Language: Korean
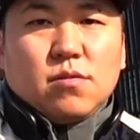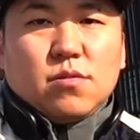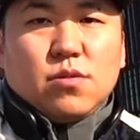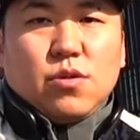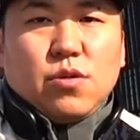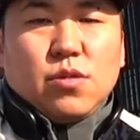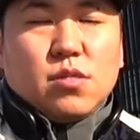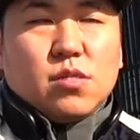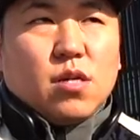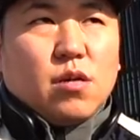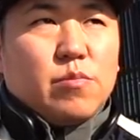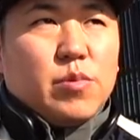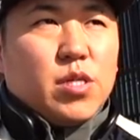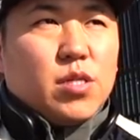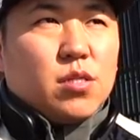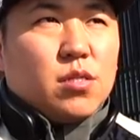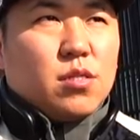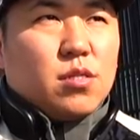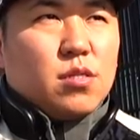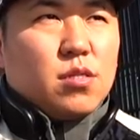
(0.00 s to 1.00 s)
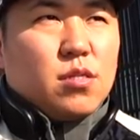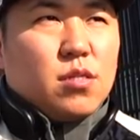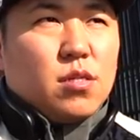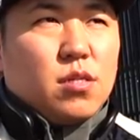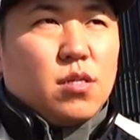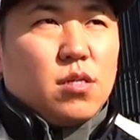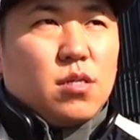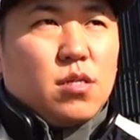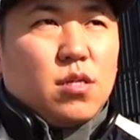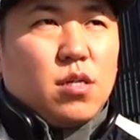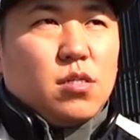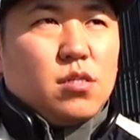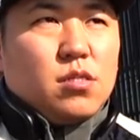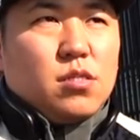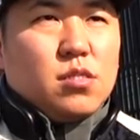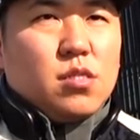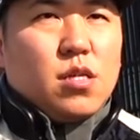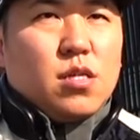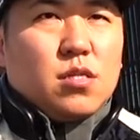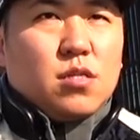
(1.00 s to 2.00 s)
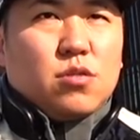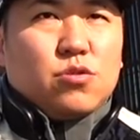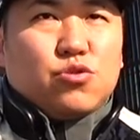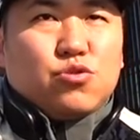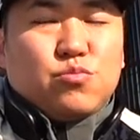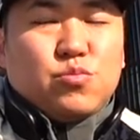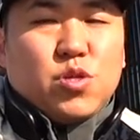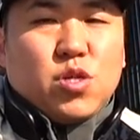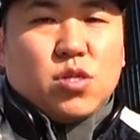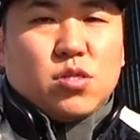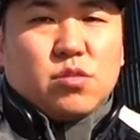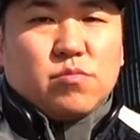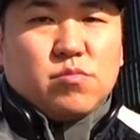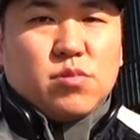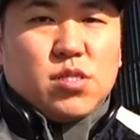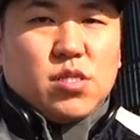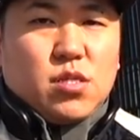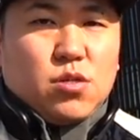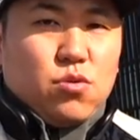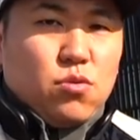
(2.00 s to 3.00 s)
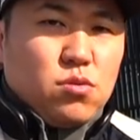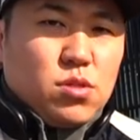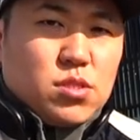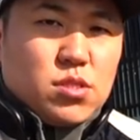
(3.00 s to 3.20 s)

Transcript: 여행을 가면 현지에서 유명한 음식이 꼭